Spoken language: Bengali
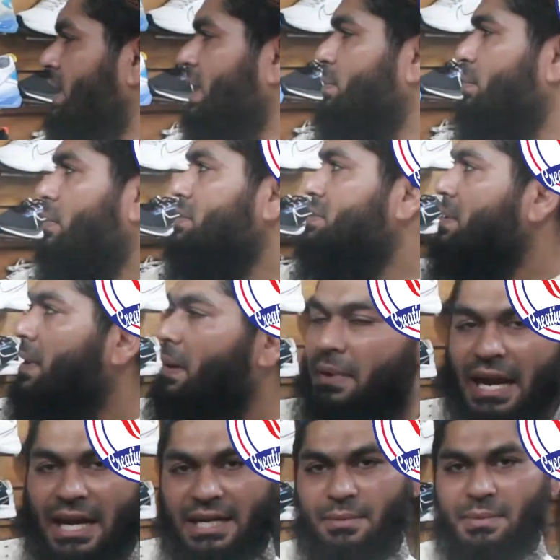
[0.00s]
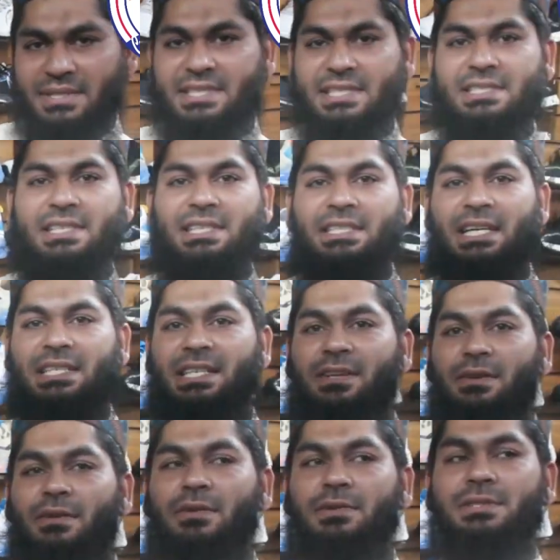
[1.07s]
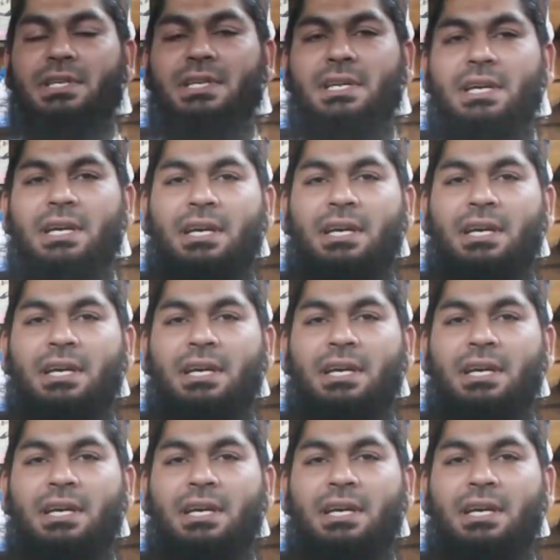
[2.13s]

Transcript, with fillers: এরপর হচ্ছে ভাই আমি আরেকটা মেসেজ দিতে চাই সেটা হলো যে